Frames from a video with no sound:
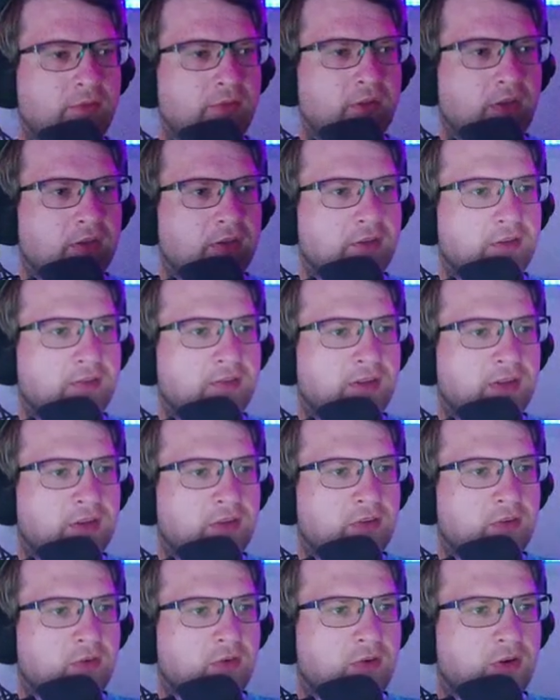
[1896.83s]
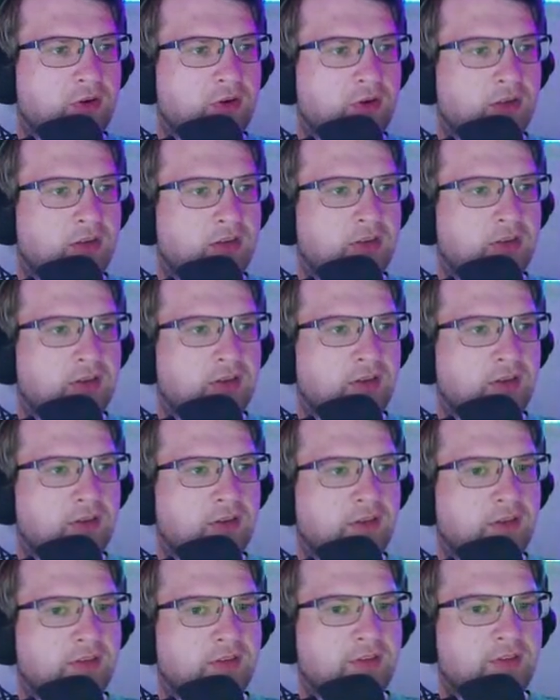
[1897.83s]
ist denn der interessante Ort?
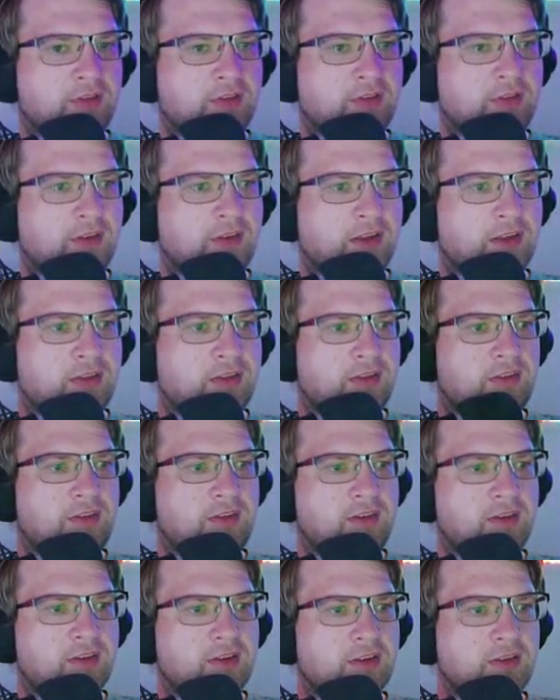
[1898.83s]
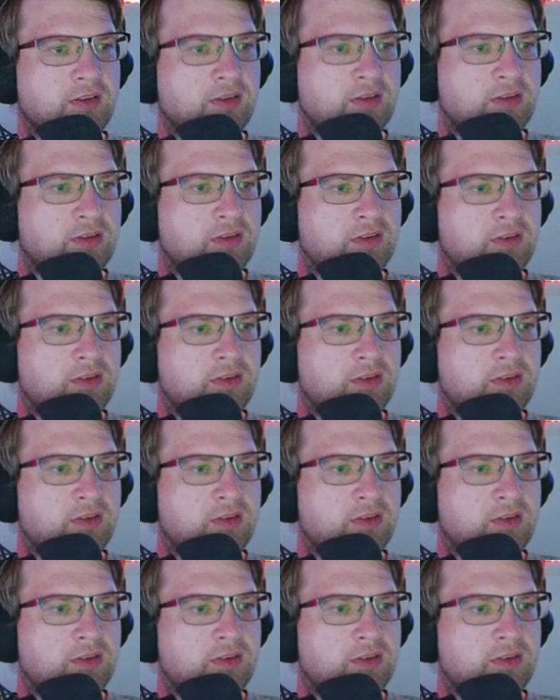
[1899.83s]
Ist das direkt hier? Ja.